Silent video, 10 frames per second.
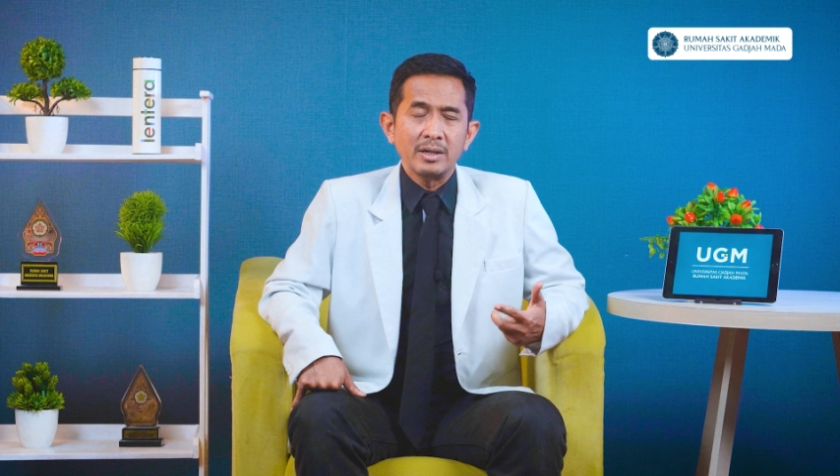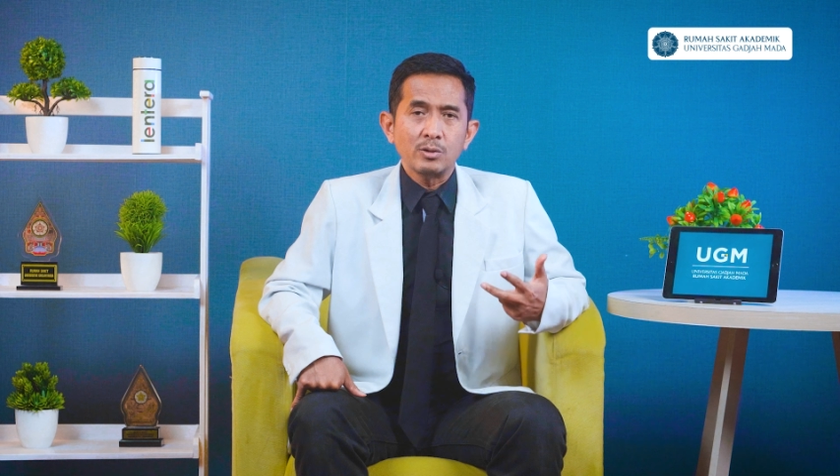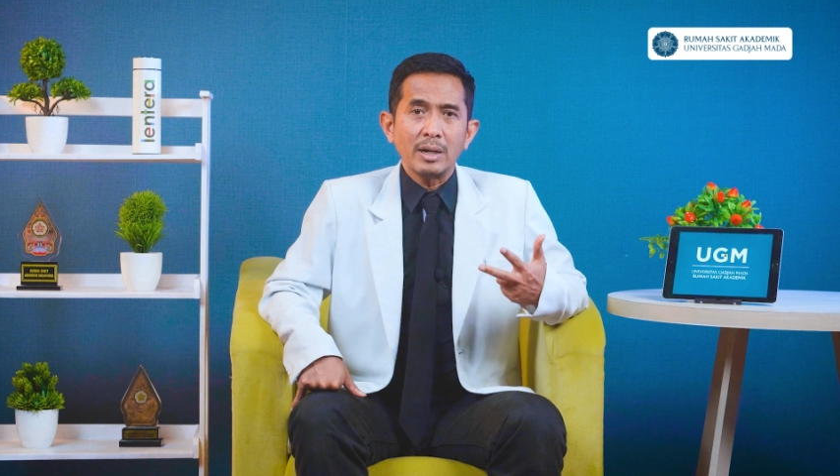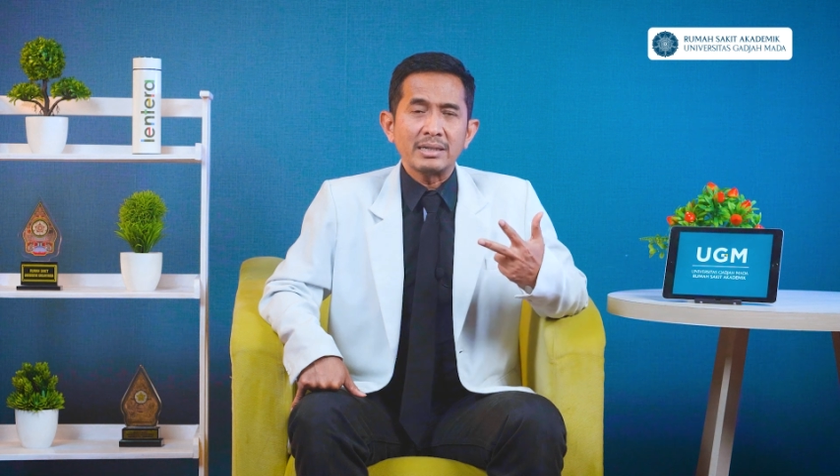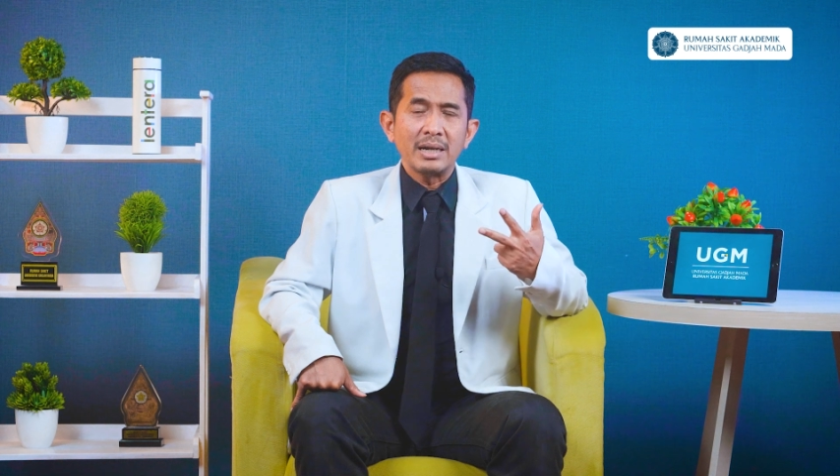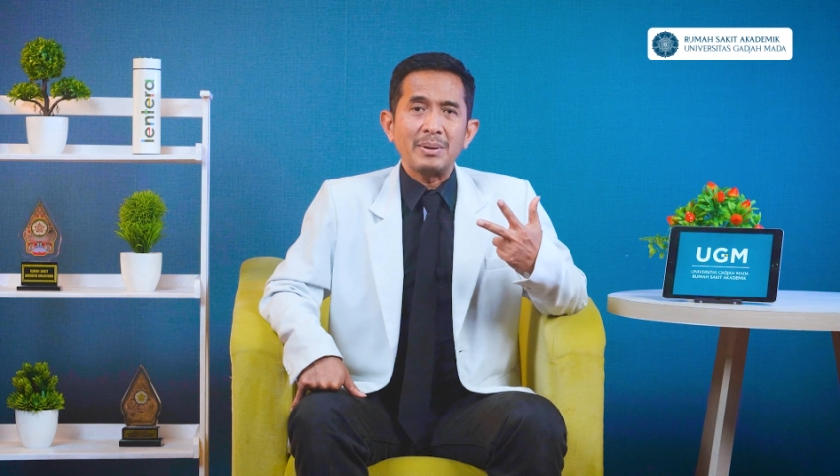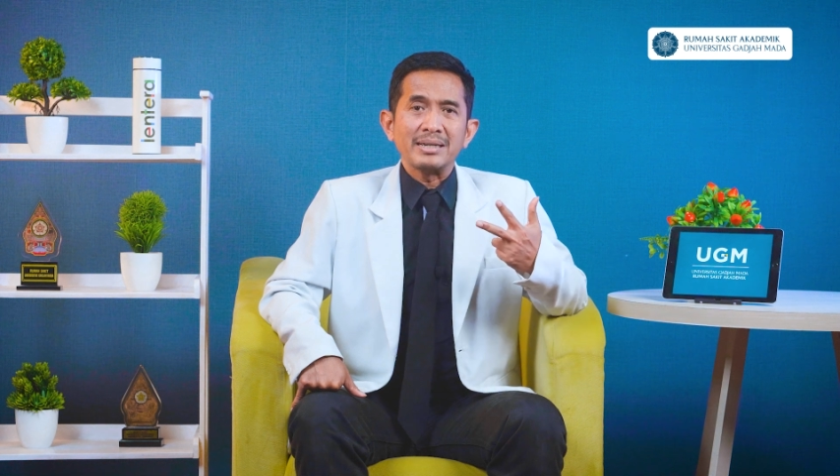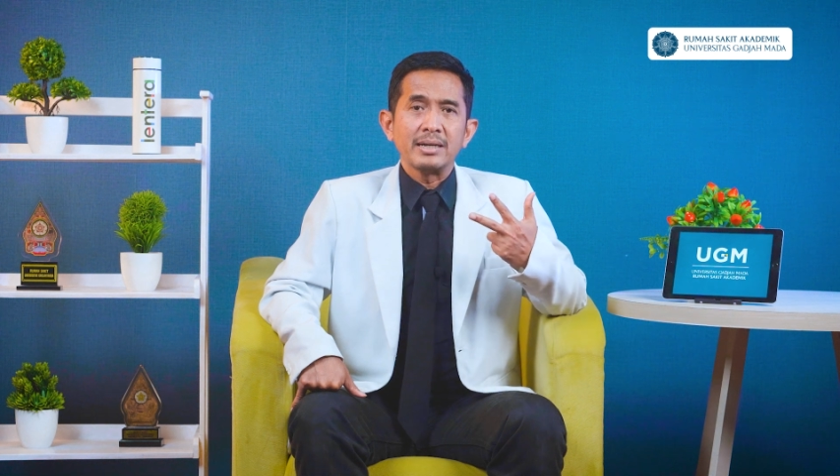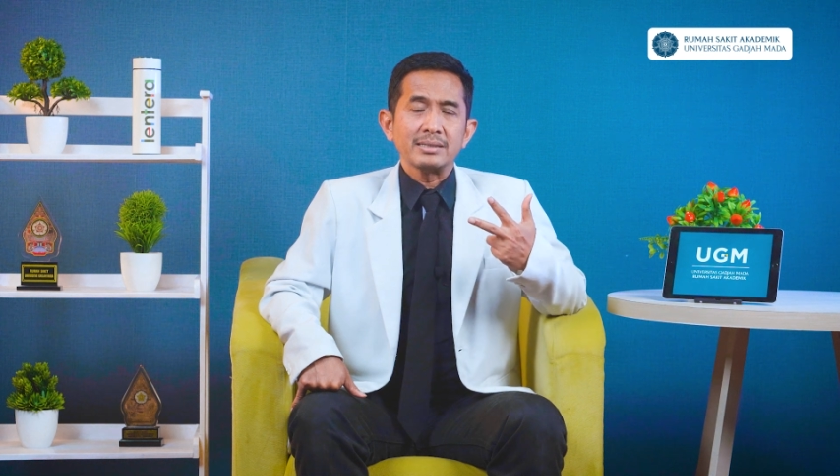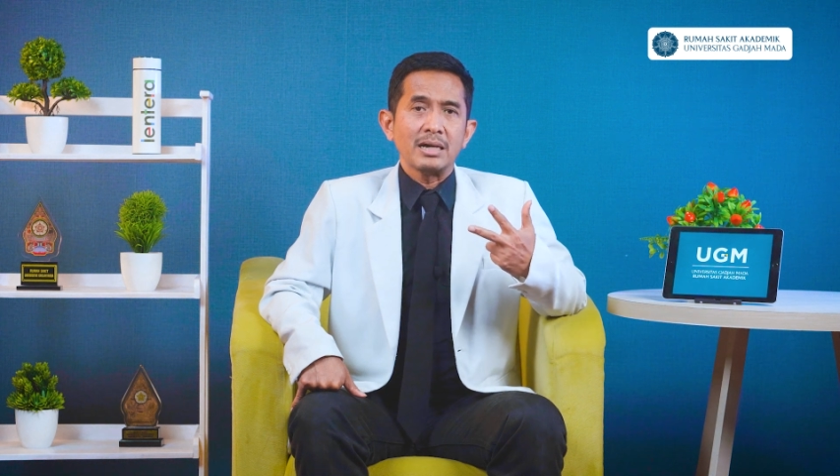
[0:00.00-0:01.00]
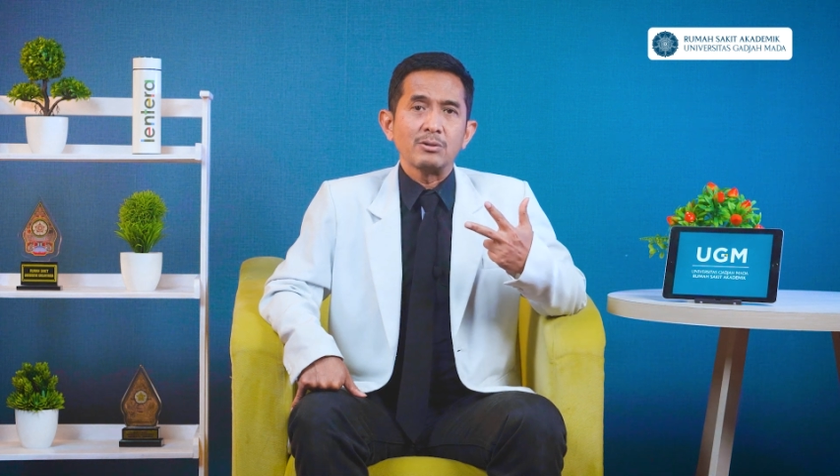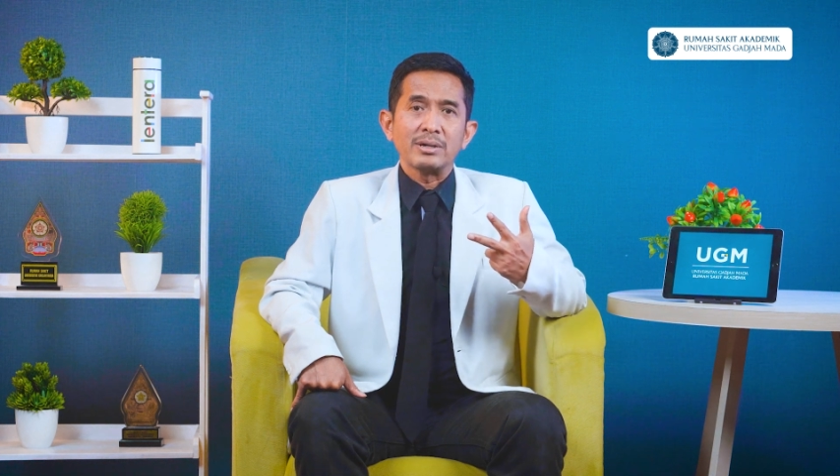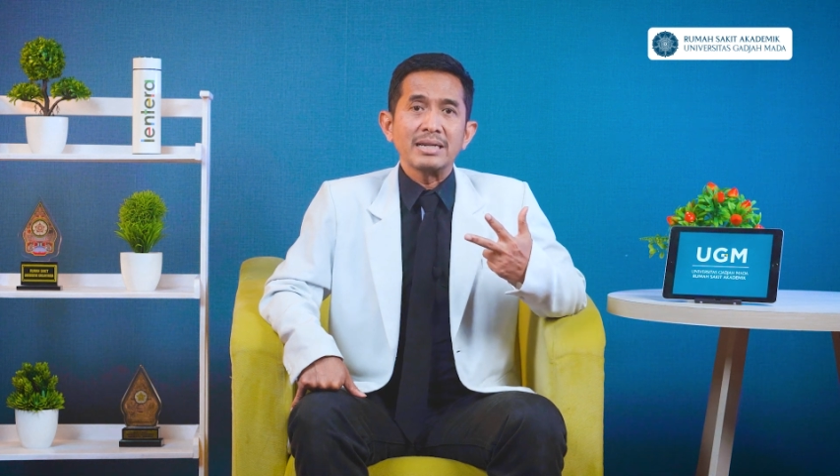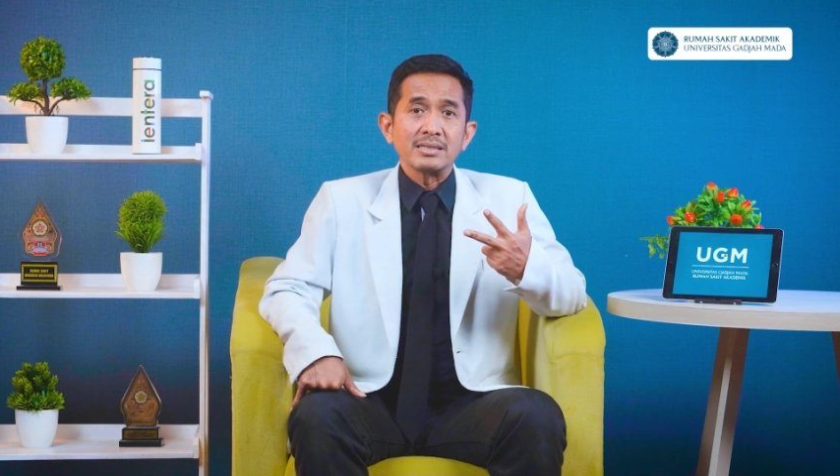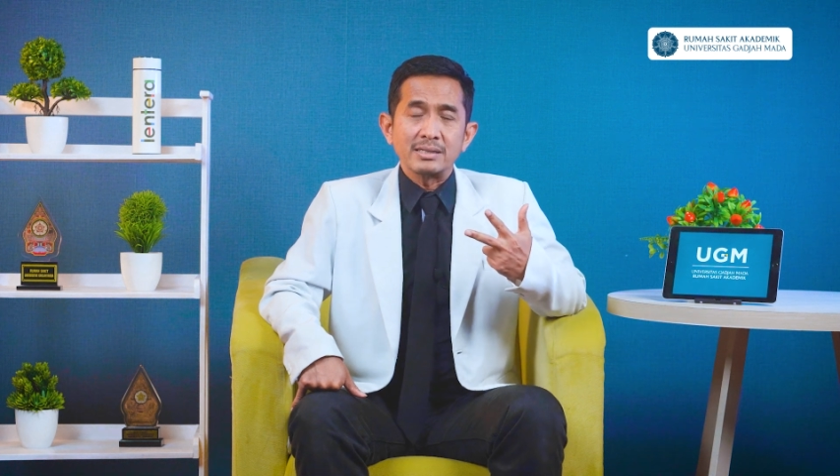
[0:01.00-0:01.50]
Itu adalah pada
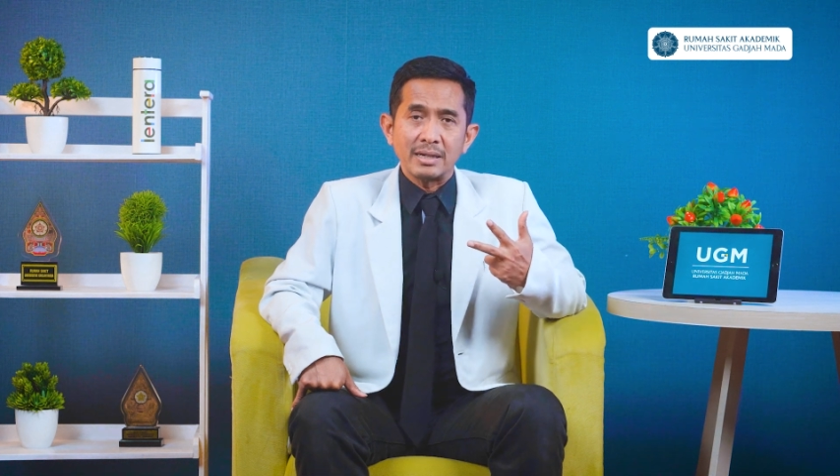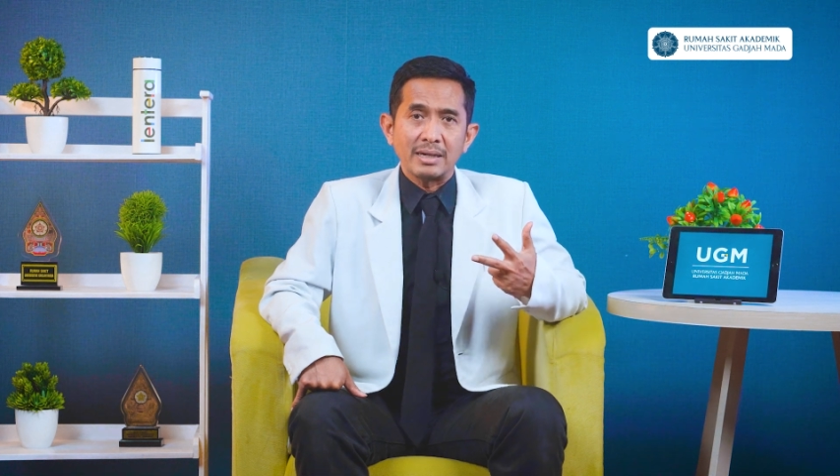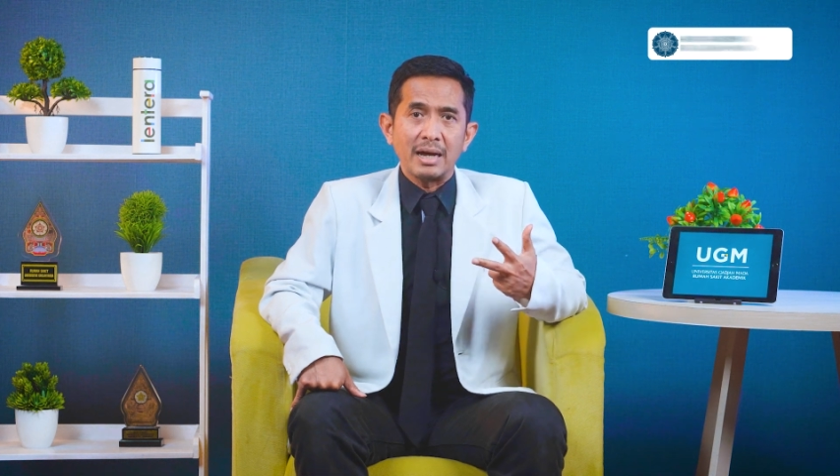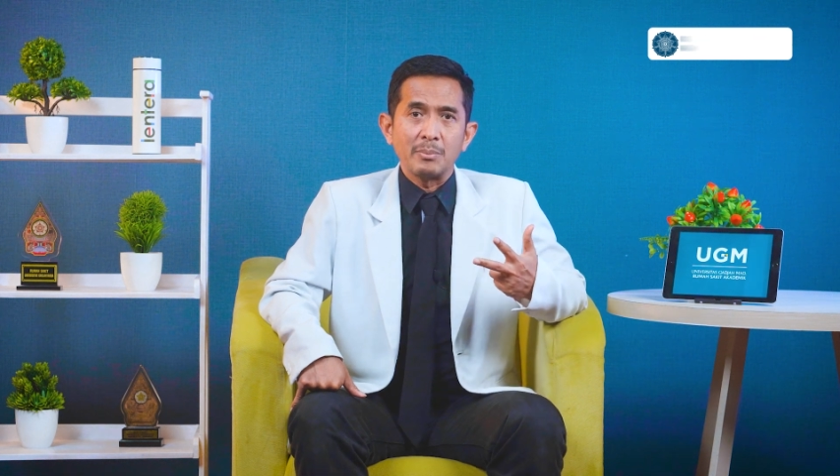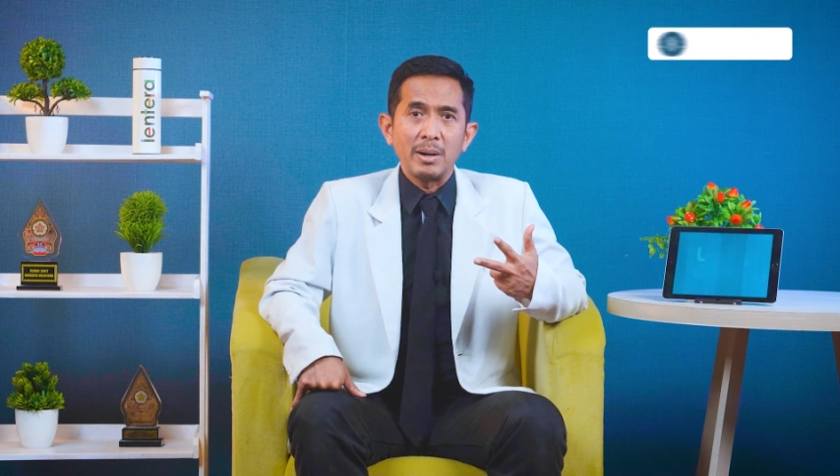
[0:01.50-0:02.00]
saluran cerna.